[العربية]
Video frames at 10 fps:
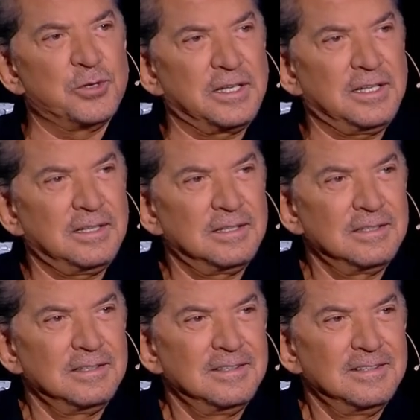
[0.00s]
كفوري
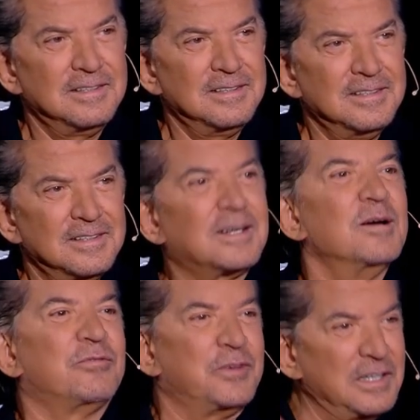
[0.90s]

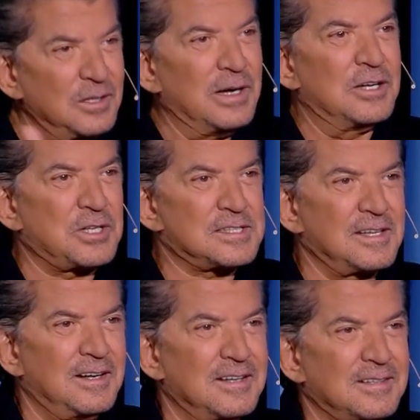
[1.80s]
كان في وائل
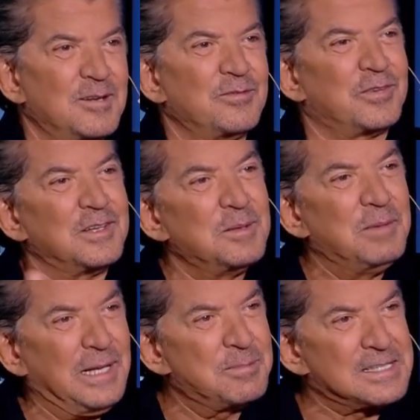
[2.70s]
جسار كان في
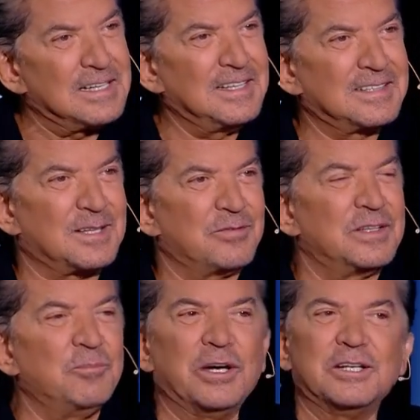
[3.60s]
ملحم زين كان
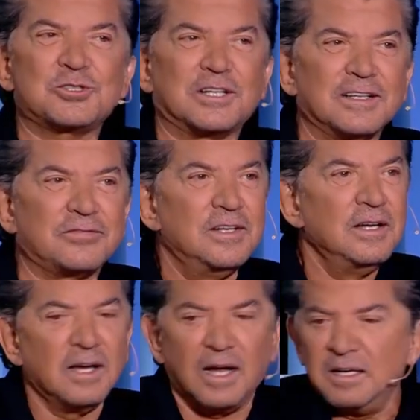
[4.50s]
في معين شريف
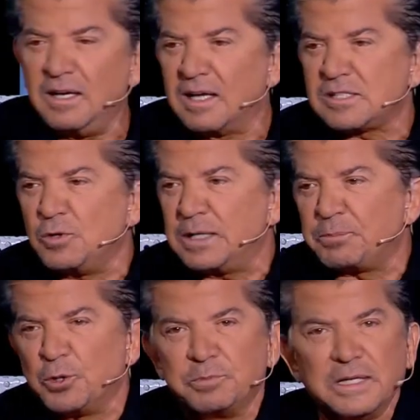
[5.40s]
عندنا اصوات
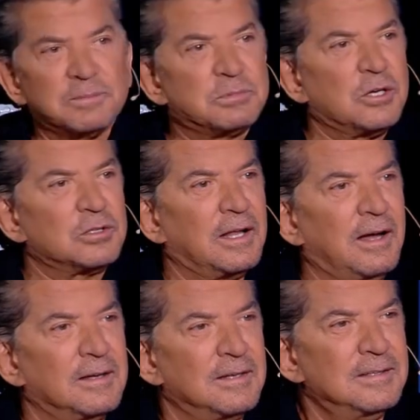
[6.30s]
بلبنان بتاخذ
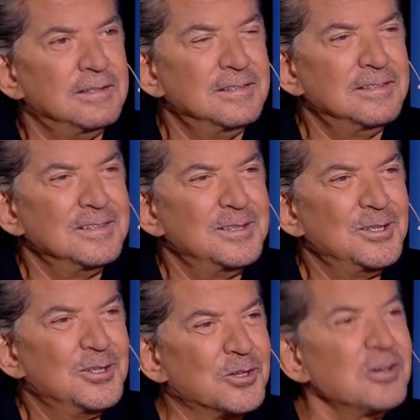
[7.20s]
العاد
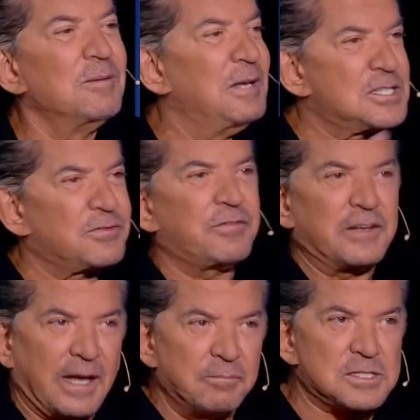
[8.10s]
طبعا رغم
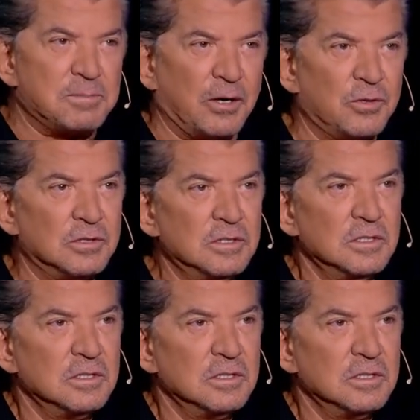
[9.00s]
الاسفاف اللي عم نسمعه